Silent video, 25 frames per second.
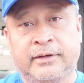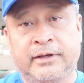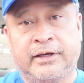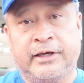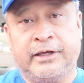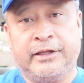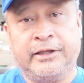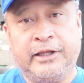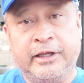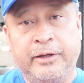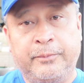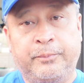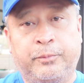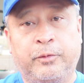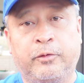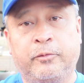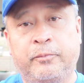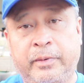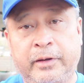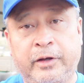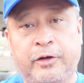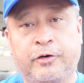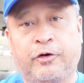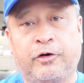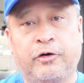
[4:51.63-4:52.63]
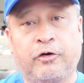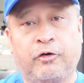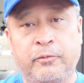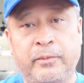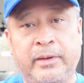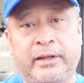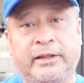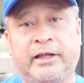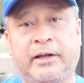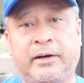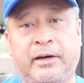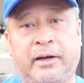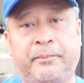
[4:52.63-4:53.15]
Hindi po biro ang
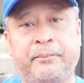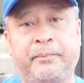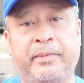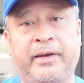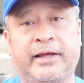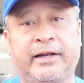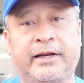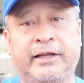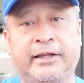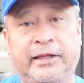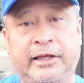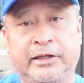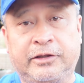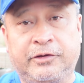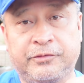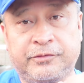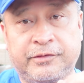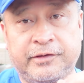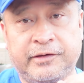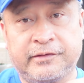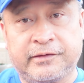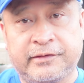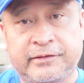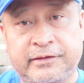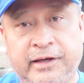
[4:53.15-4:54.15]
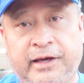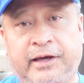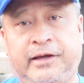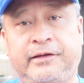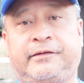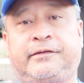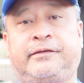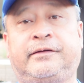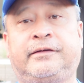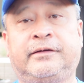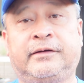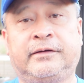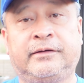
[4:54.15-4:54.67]
kumita ng pera dito sa
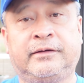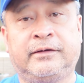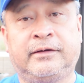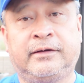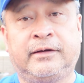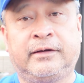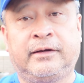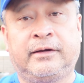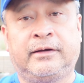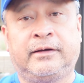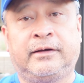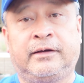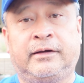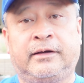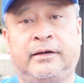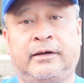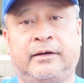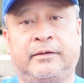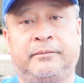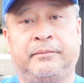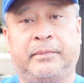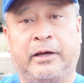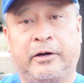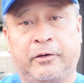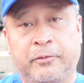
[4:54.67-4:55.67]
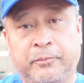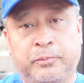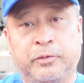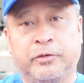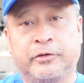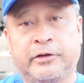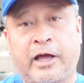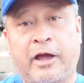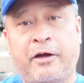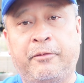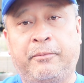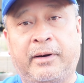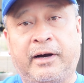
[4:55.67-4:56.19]
States. Meron po
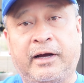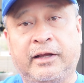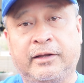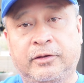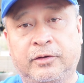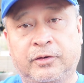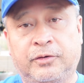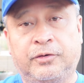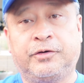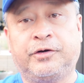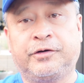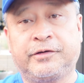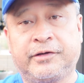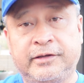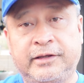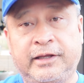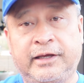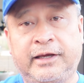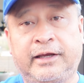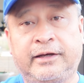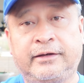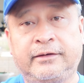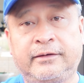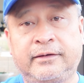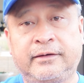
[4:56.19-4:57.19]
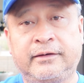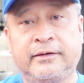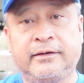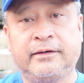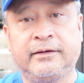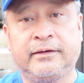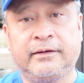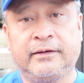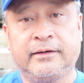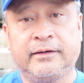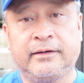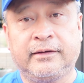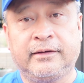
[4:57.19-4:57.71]
tayong mga donors din
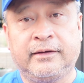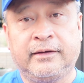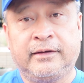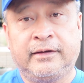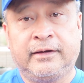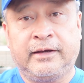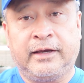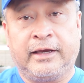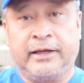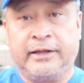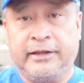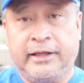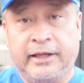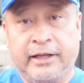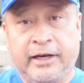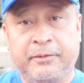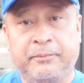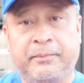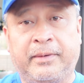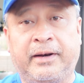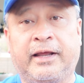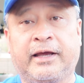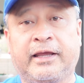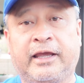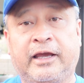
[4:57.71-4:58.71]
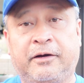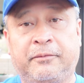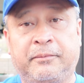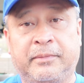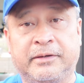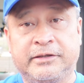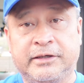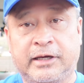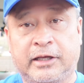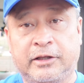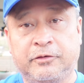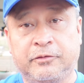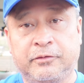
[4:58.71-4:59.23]
hindi rin malaki ang
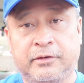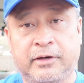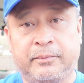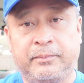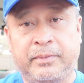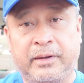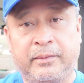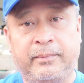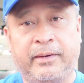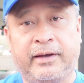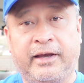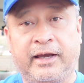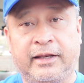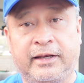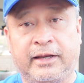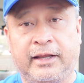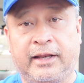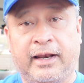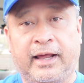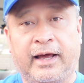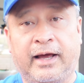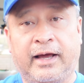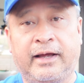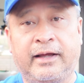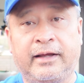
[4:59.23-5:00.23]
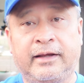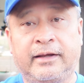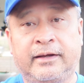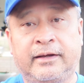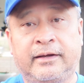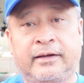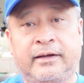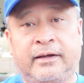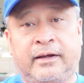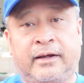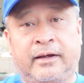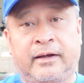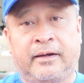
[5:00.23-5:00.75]
masyadong nabibigay nila.
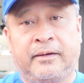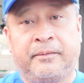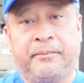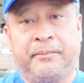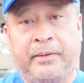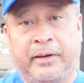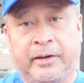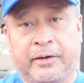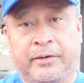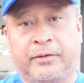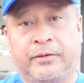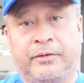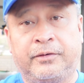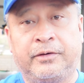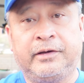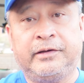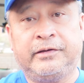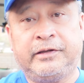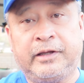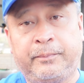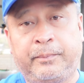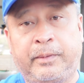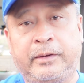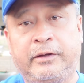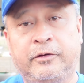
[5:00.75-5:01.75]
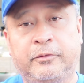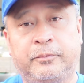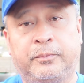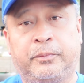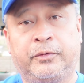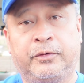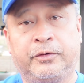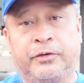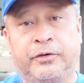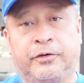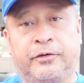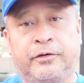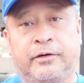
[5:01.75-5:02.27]
Pero isipin nyo
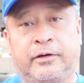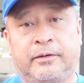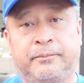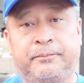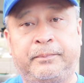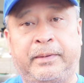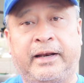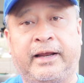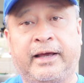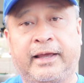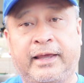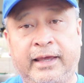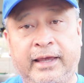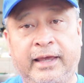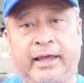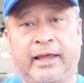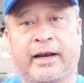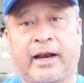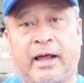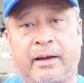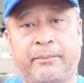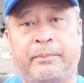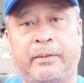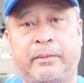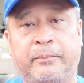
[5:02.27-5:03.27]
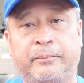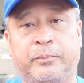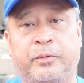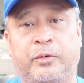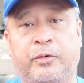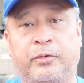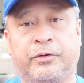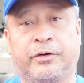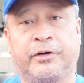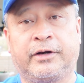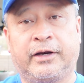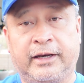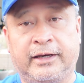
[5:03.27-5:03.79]
po yun, pinaghihirapan
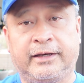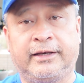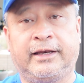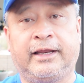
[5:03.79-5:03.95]
po rin